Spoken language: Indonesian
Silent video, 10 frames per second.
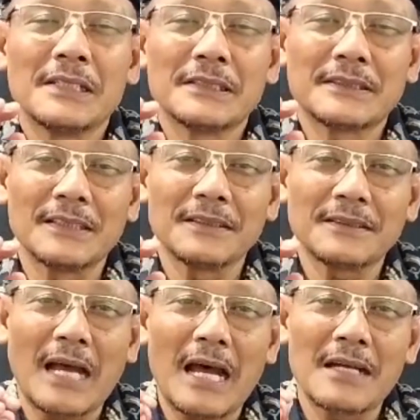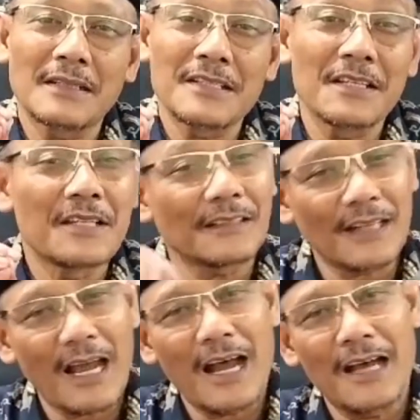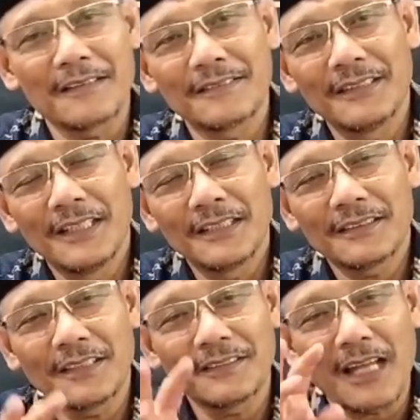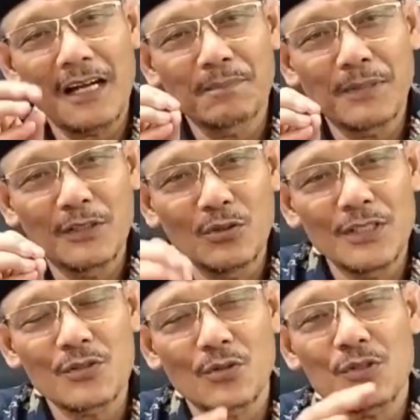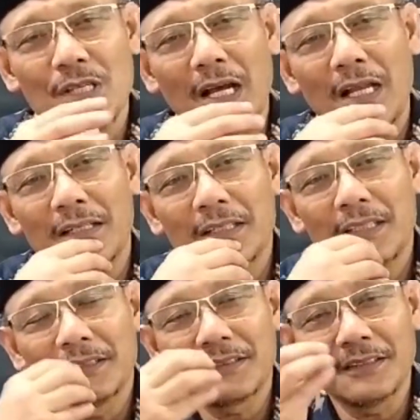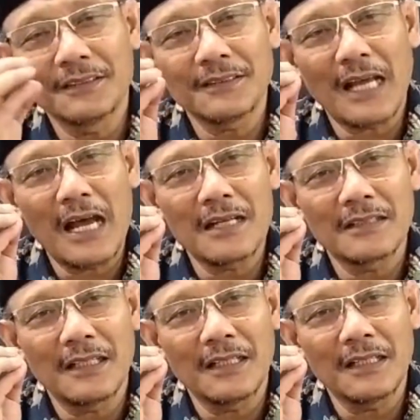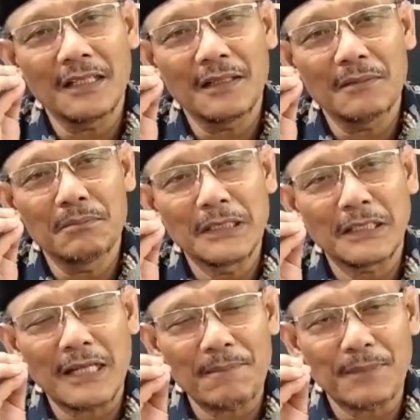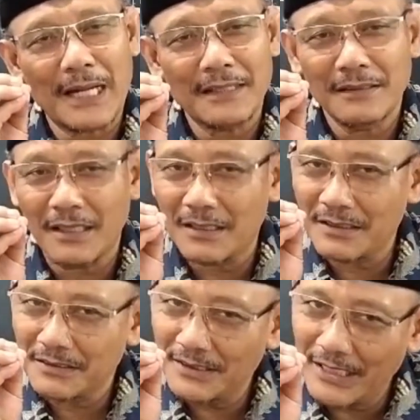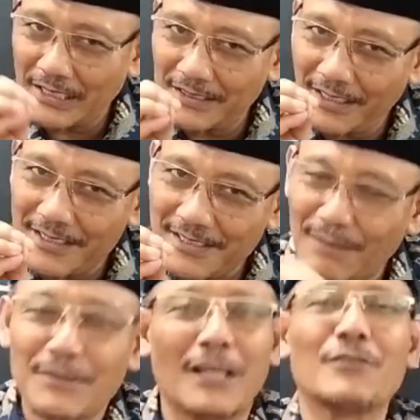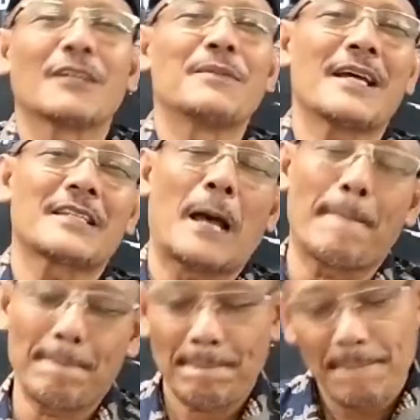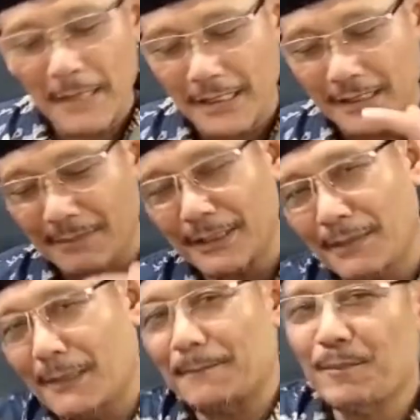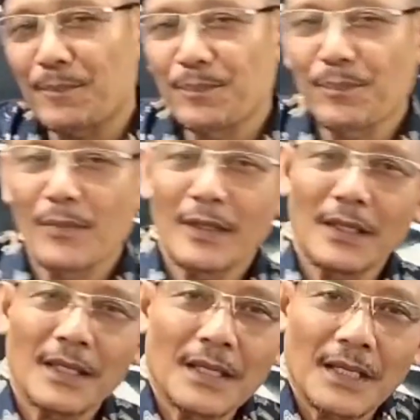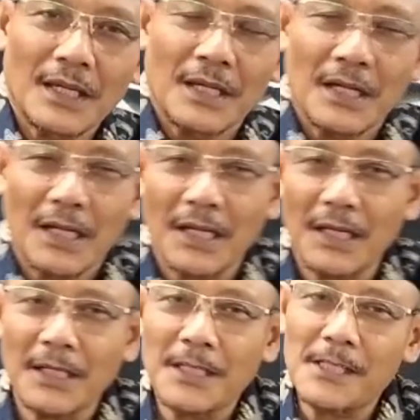tentang kesejahteraan, tentang peduli sosial, tentang uh, menerapkan uh, nilai-nilai uh, nilai -nilai Islam yang luar biasa. Begini teman-teman uh,